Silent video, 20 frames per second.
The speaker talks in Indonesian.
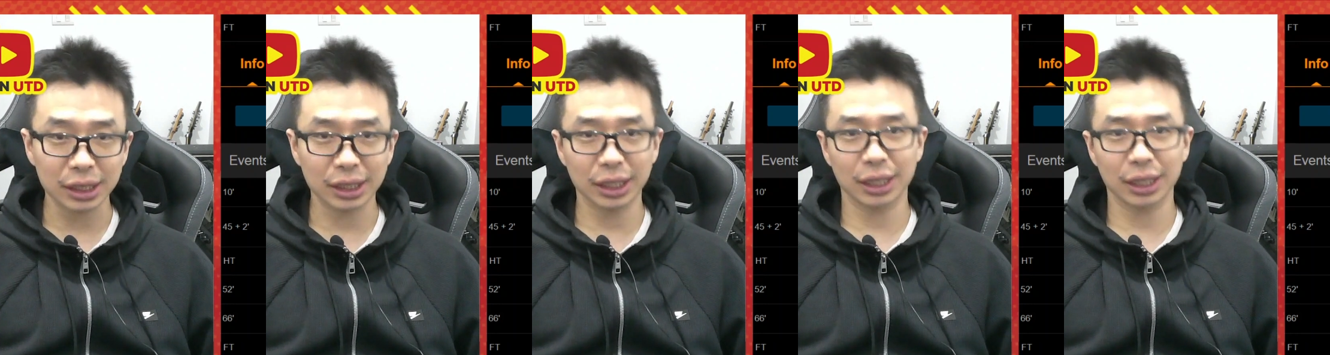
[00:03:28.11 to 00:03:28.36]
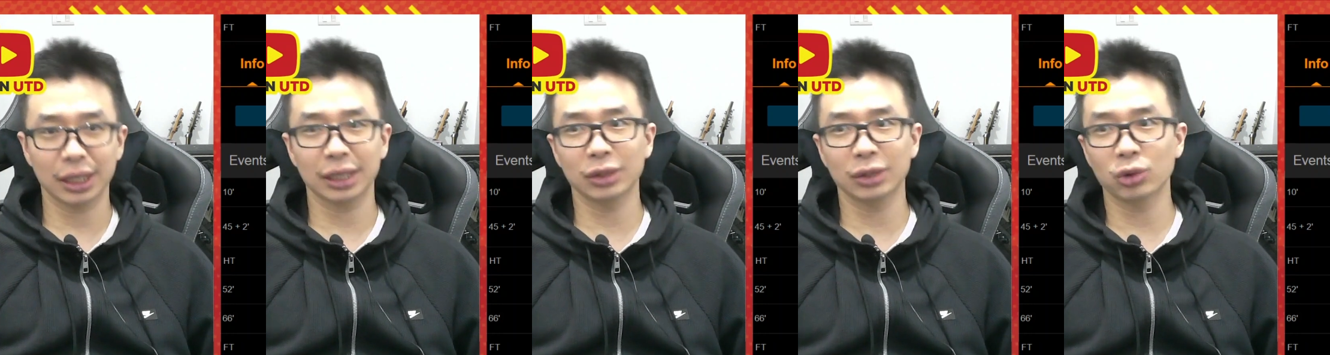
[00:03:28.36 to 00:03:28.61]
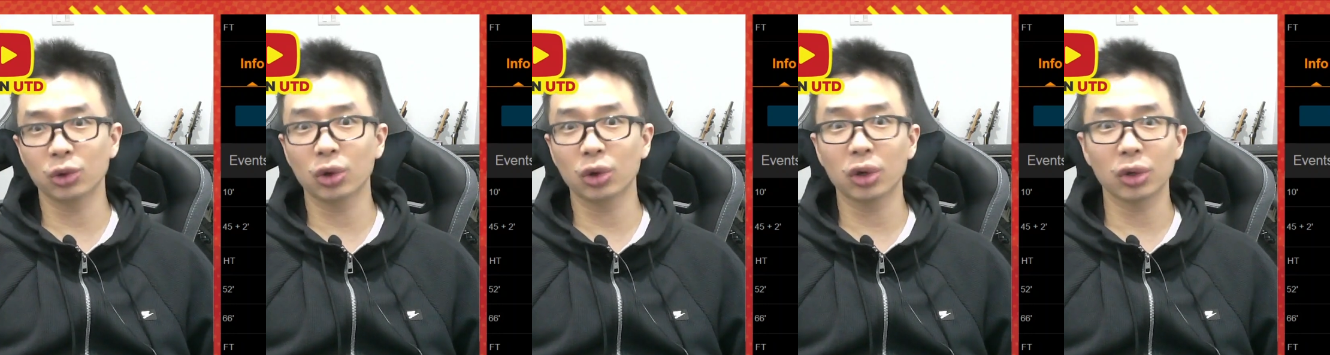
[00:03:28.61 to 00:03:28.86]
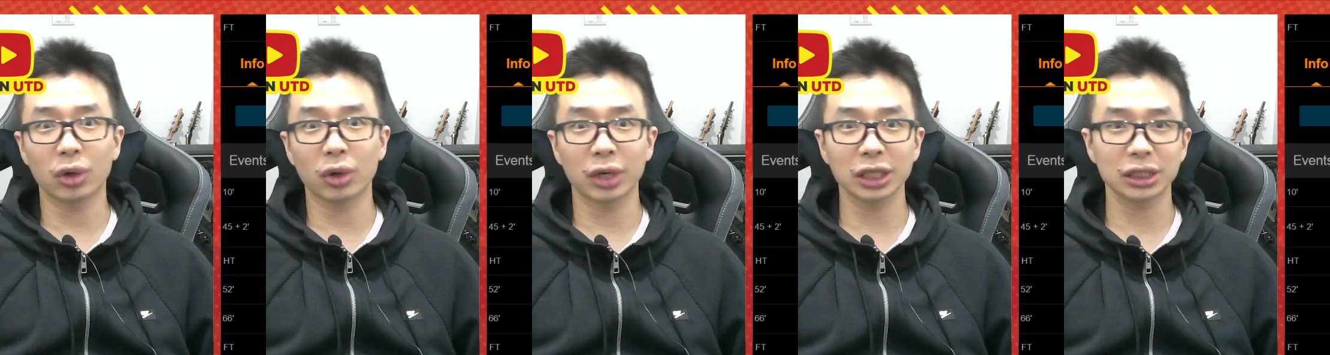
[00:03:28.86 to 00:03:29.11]
ya kan Hugo
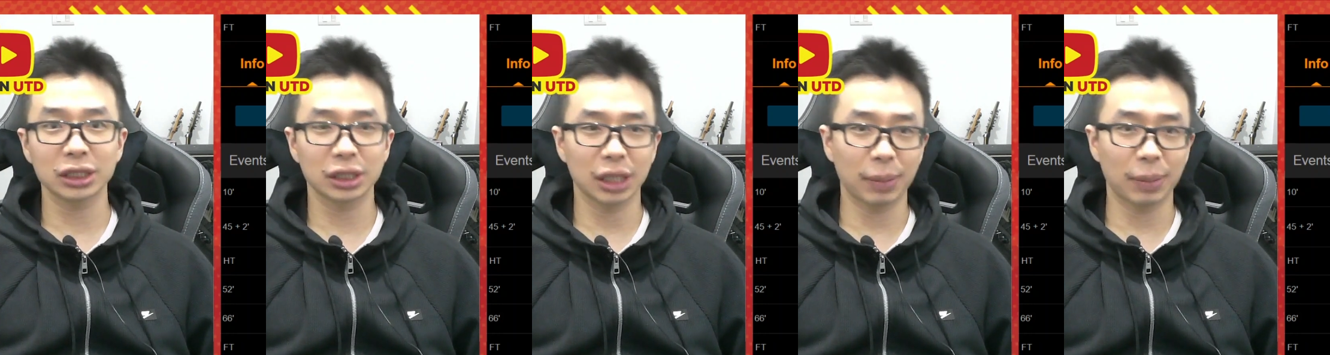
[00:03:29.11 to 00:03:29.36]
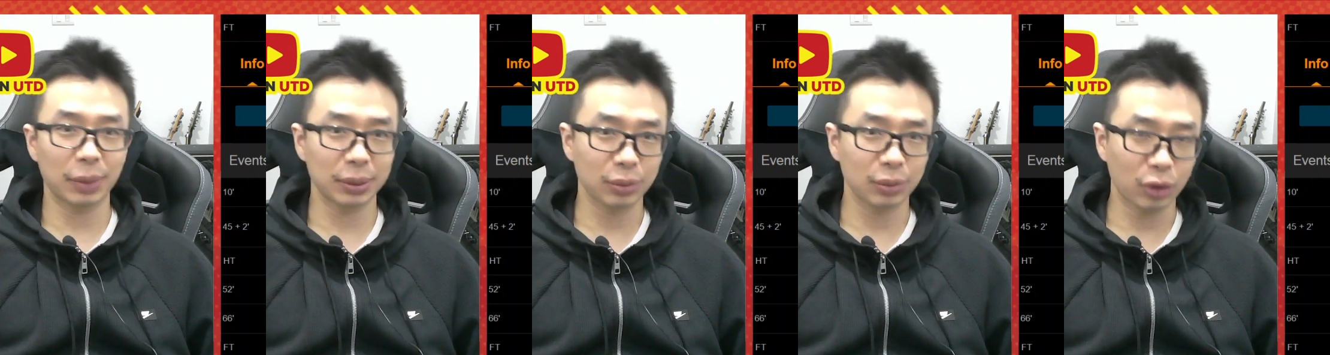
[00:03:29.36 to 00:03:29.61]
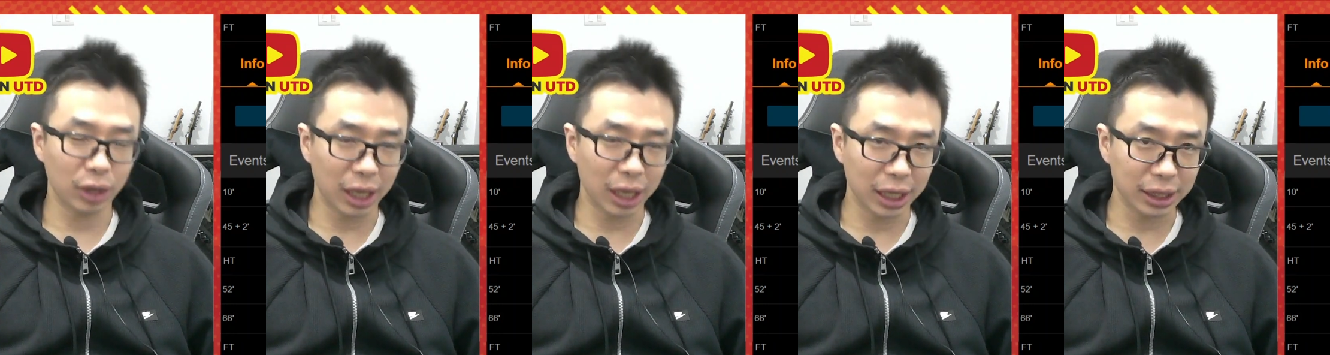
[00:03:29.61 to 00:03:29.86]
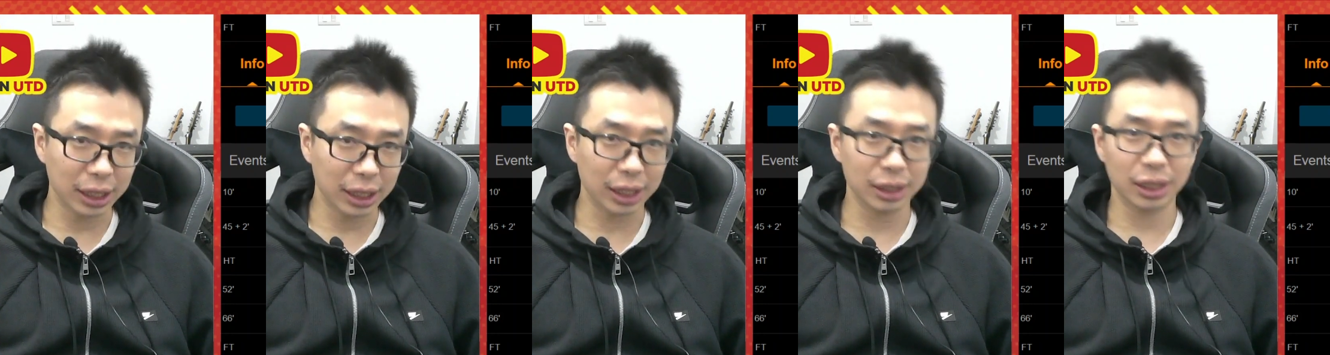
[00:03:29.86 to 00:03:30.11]
Loris dapat
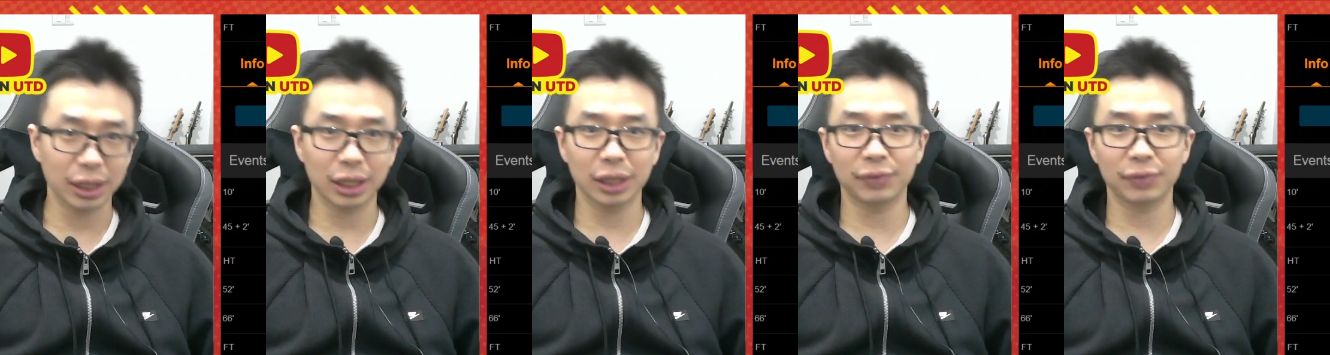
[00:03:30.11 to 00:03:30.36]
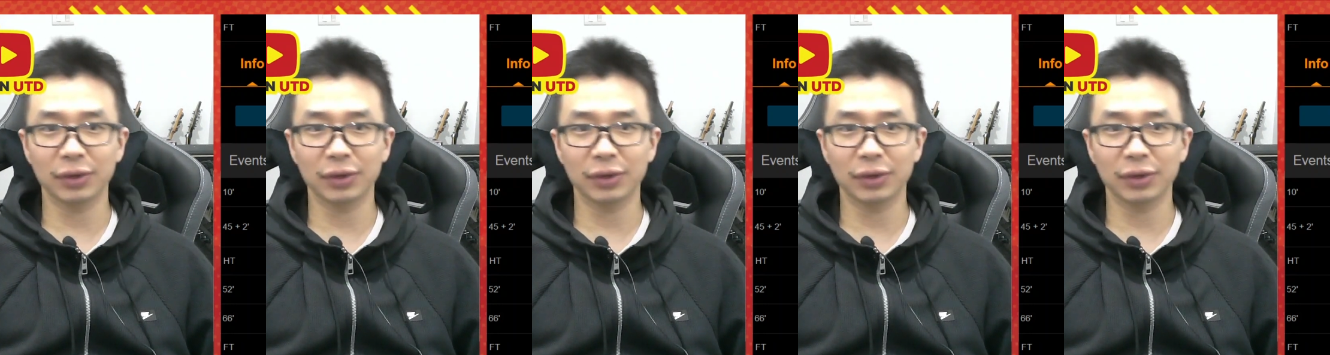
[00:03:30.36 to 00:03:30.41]
bolanya dari